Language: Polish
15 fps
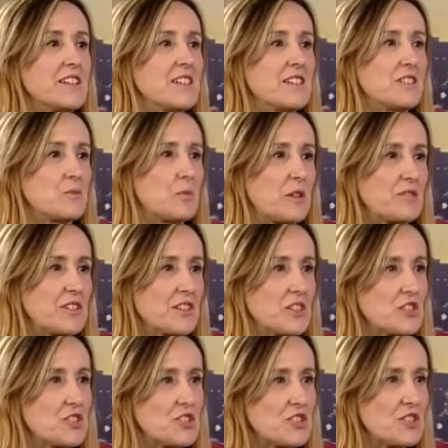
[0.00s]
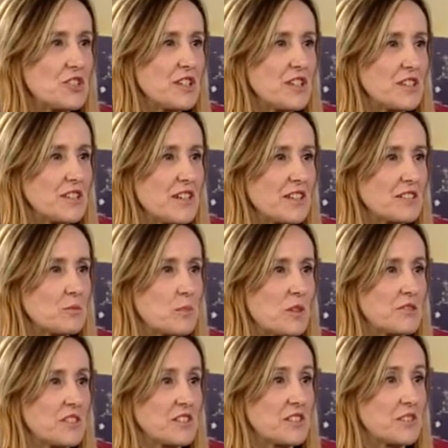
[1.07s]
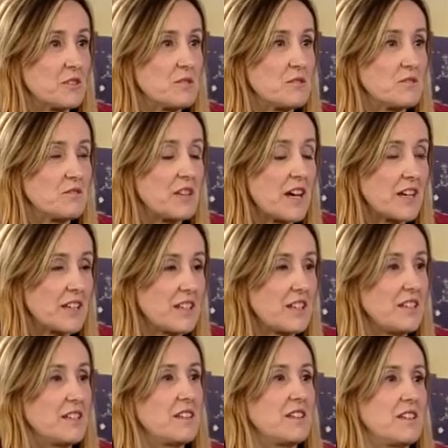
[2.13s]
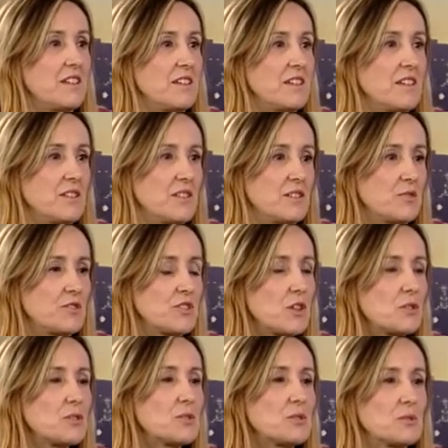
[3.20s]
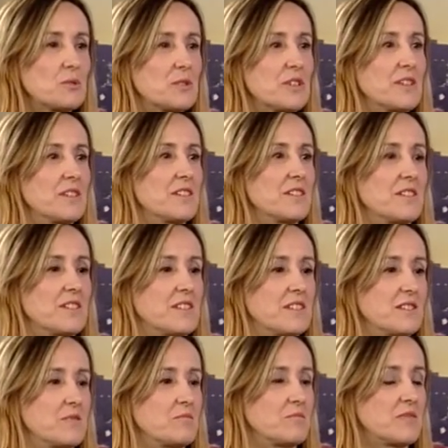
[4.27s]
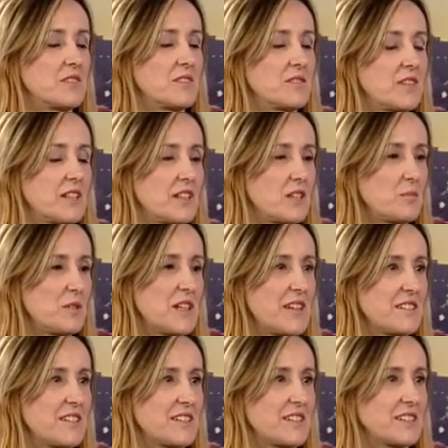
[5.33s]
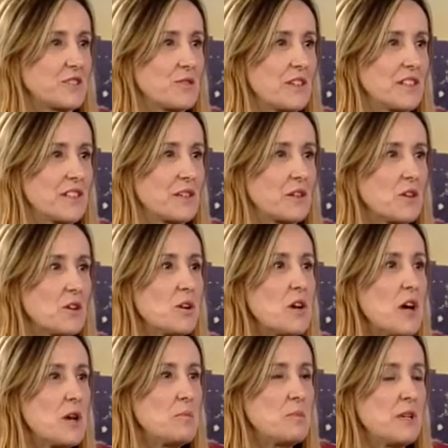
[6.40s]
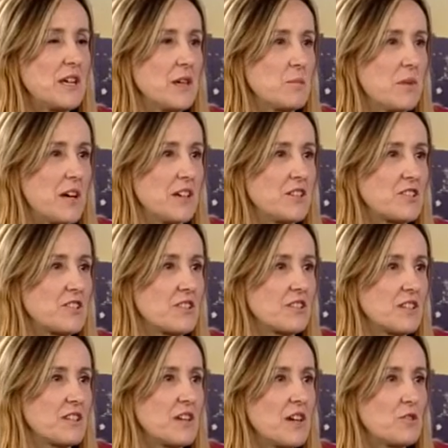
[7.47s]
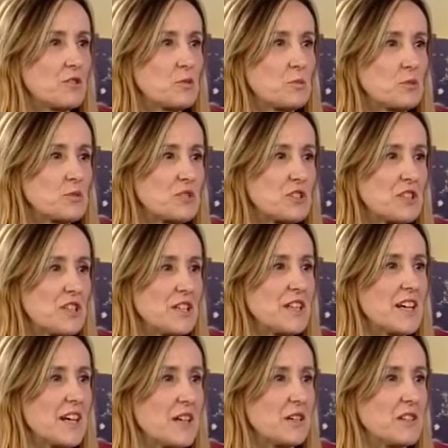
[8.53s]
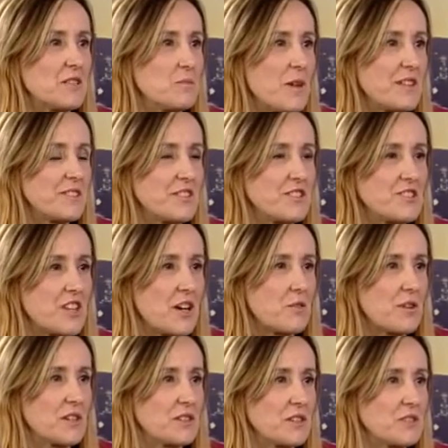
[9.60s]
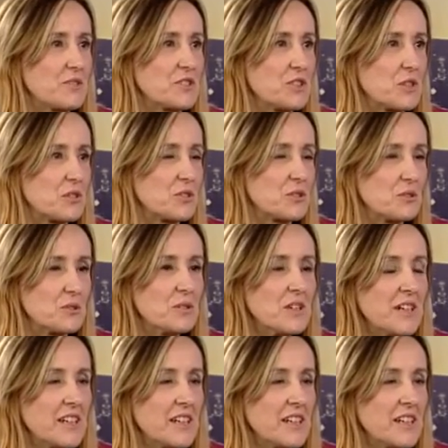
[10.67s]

Y, sprawdzenie ciśnienia, sprawdzenie wagi i wzrostu i determinacja tak zwanego BMI, czyli współczynnika masy ciała do wzrostu.